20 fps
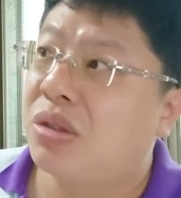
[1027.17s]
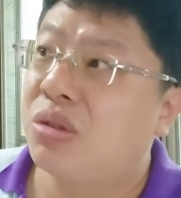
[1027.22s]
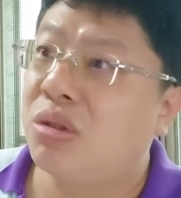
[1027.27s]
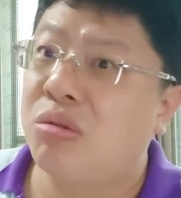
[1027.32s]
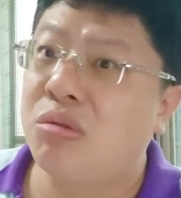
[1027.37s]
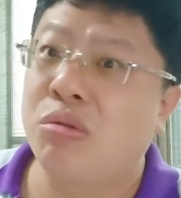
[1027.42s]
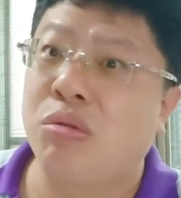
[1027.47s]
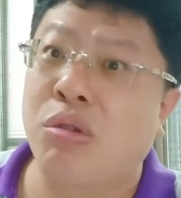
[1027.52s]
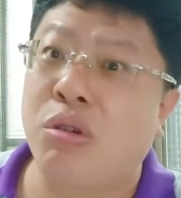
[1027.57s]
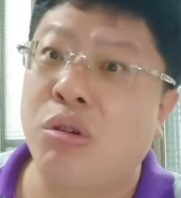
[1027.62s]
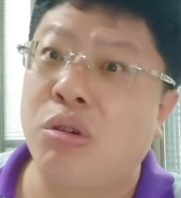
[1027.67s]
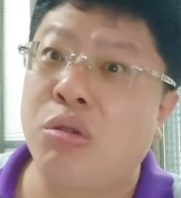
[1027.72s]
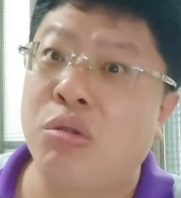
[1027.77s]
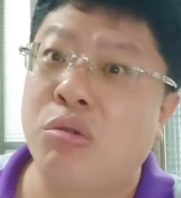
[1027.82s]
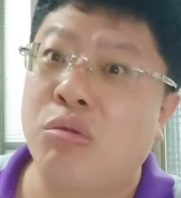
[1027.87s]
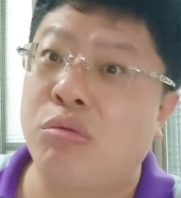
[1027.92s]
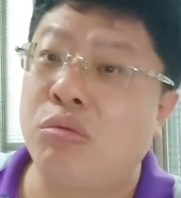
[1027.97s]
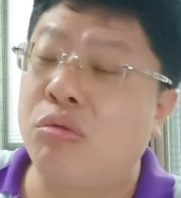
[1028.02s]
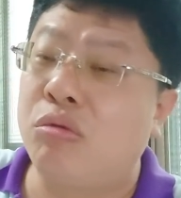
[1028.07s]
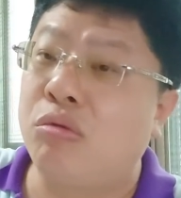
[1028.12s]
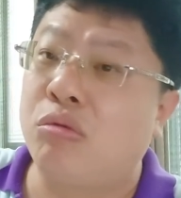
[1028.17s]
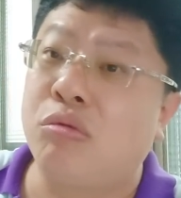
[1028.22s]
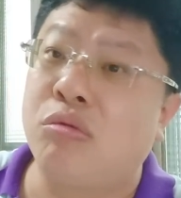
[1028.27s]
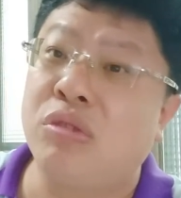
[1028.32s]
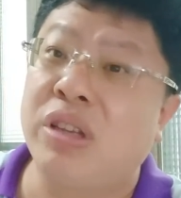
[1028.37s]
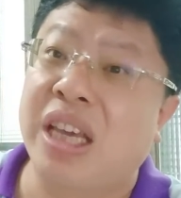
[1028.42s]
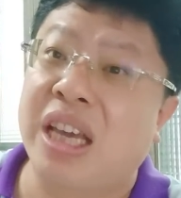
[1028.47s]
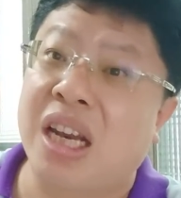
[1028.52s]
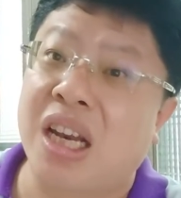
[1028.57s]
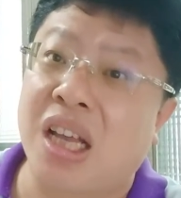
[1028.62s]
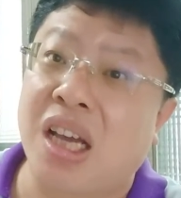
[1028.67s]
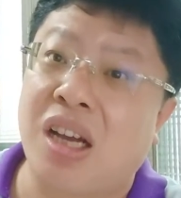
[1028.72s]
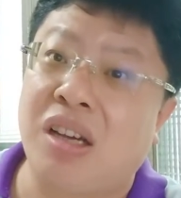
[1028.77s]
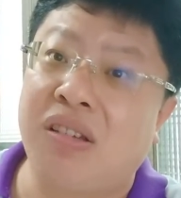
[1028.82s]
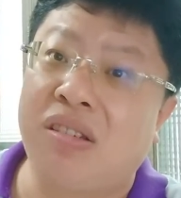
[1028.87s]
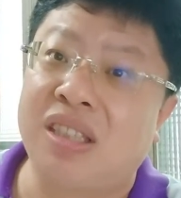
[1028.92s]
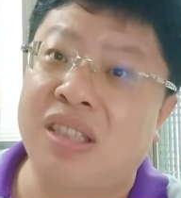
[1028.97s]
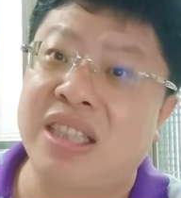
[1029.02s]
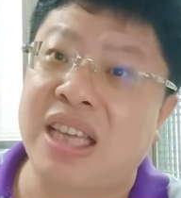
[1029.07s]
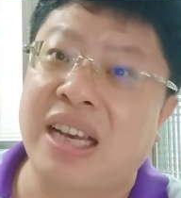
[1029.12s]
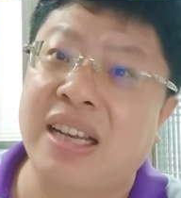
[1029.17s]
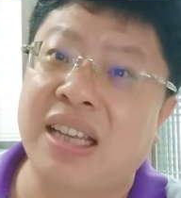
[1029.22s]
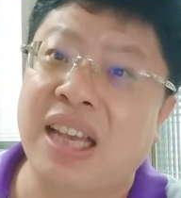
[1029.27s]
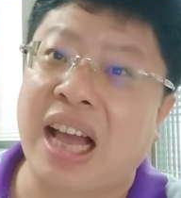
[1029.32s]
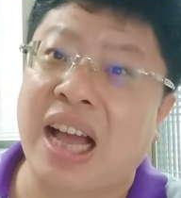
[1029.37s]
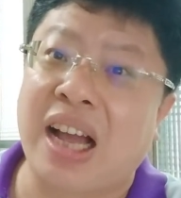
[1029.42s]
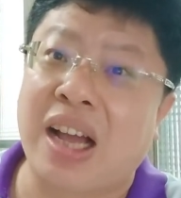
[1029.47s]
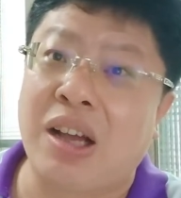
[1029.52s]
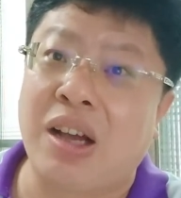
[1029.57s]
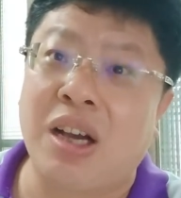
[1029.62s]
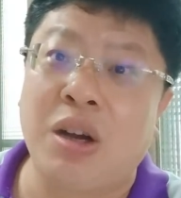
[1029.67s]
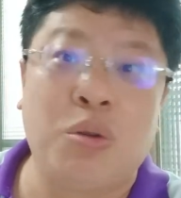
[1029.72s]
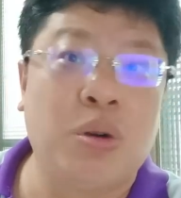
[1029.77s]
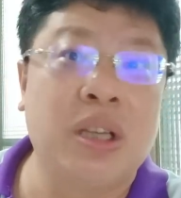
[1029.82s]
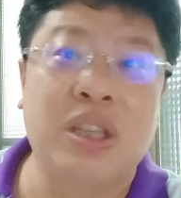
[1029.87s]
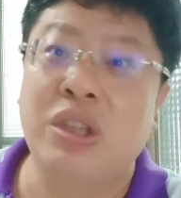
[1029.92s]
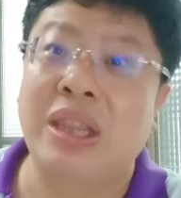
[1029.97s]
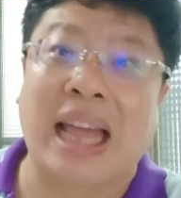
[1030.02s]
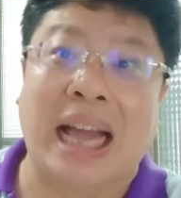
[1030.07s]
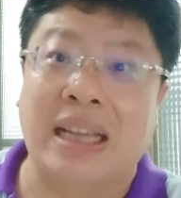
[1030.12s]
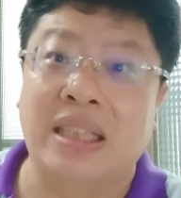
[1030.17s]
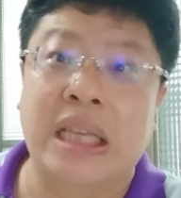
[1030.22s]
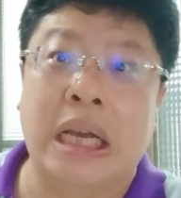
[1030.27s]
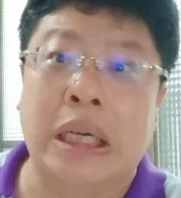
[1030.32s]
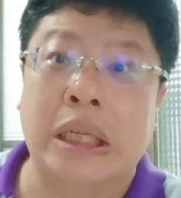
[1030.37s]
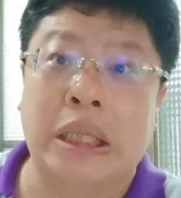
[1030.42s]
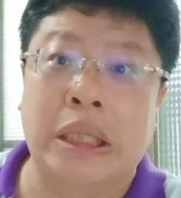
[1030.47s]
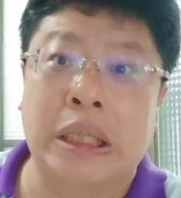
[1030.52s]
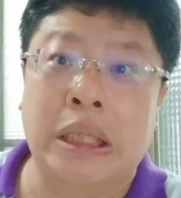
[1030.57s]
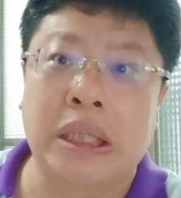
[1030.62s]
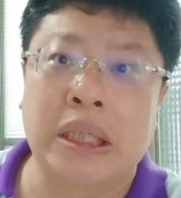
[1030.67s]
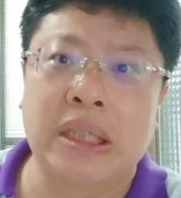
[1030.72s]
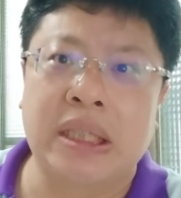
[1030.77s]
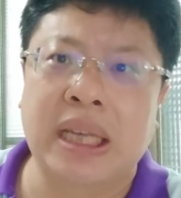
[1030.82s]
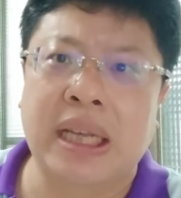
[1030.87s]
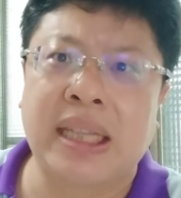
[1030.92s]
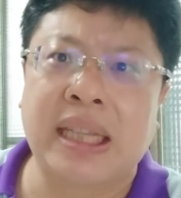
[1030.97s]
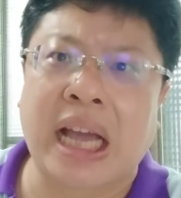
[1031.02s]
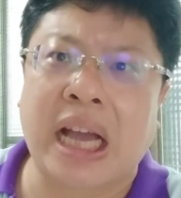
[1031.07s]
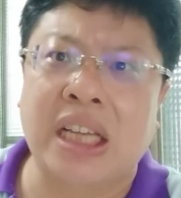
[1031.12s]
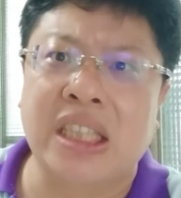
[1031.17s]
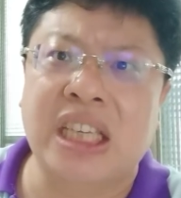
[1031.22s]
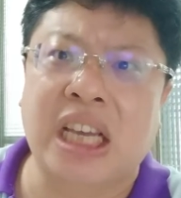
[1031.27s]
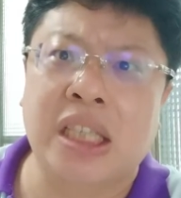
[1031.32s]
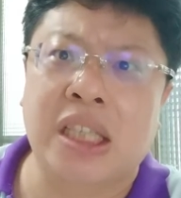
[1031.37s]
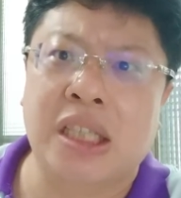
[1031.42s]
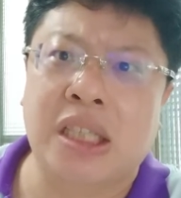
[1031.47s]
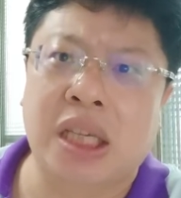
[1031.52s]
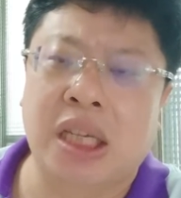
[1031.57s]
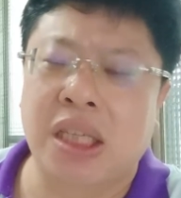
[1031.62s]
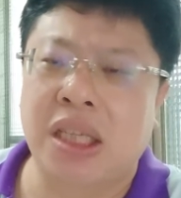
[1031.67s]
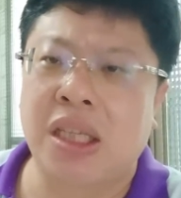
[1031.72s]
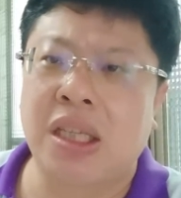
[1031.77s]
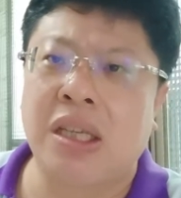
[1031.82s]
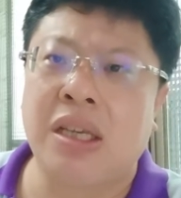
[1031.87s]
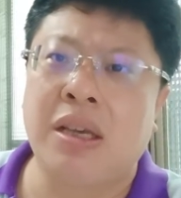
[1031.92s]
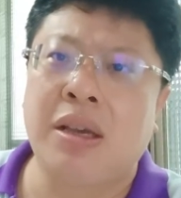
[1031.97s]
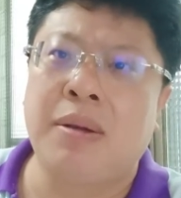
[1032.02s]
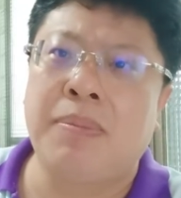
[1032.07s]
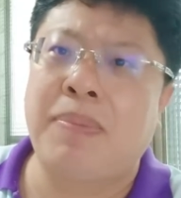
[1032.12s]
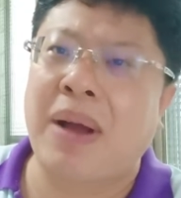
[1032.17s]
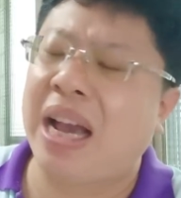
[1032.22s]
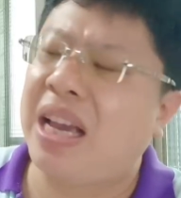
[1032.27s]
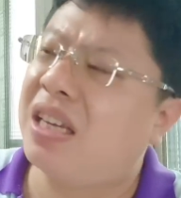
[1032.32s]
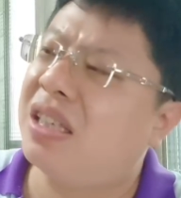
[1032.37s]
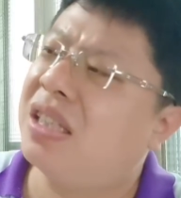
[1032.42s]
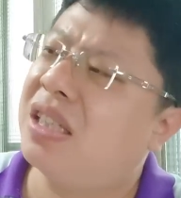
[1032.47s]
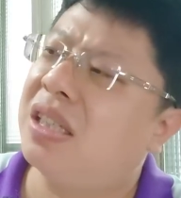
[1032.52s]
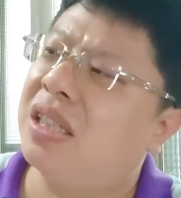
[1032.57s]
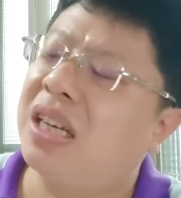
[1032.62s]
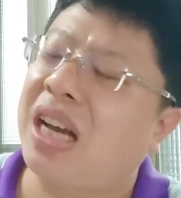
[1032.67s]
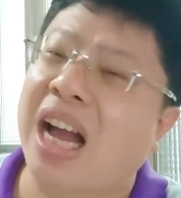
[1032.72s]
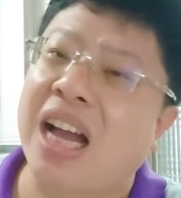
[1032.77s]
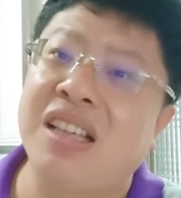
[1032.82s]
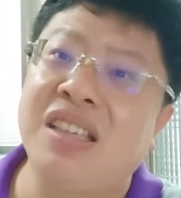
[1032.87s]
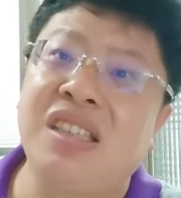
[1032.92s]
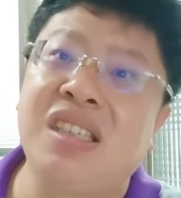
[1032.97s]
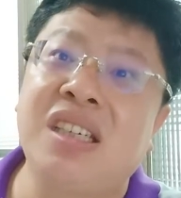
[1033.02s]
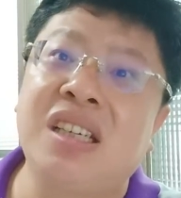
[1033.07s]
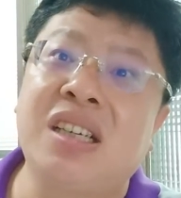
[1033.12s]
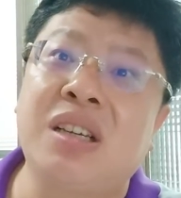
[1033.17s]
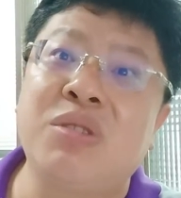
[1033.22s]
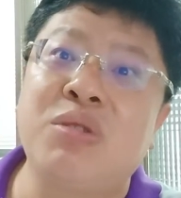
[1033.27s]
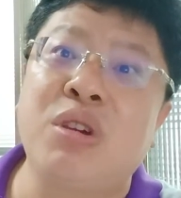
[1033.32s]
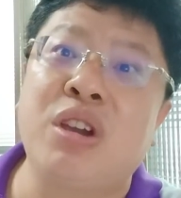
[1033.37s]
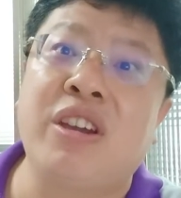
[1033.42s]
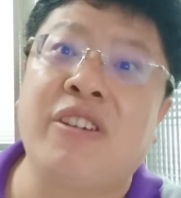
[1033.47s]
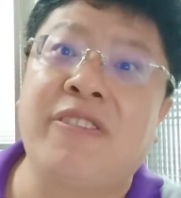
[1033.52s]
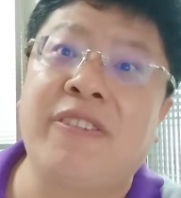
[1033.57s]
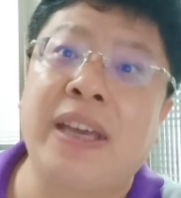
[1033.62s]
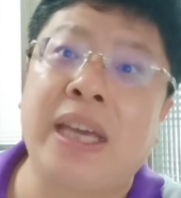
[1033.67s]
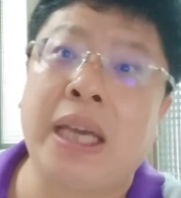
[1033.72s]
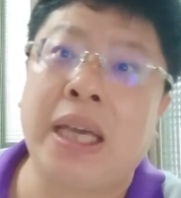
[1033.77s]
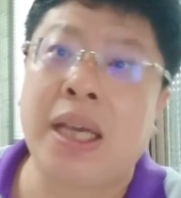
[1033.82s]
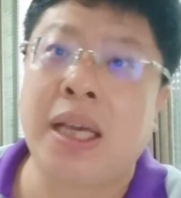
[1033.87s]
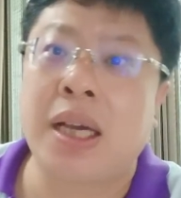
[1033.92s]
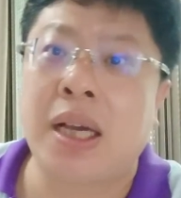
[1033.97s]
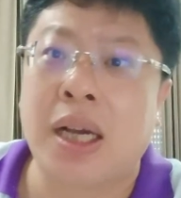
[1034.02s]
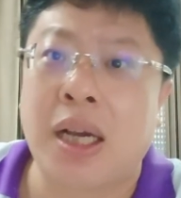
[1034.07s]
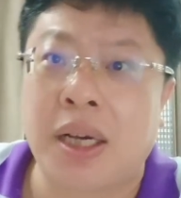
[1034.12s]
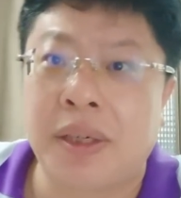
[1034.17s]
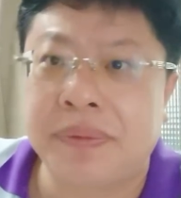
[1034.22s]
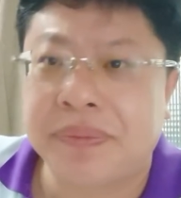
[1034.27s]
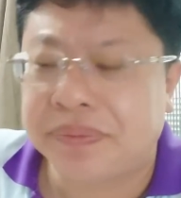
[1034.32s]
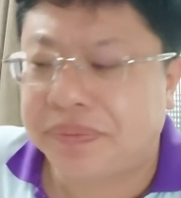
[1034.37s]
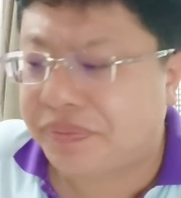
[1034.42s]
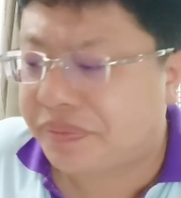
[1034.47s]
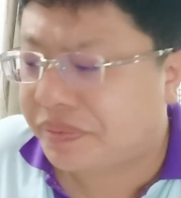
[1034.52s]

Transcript: 中国古古典啊有三大很会打仗的三大战神：白起、韩信跟岳飞啊。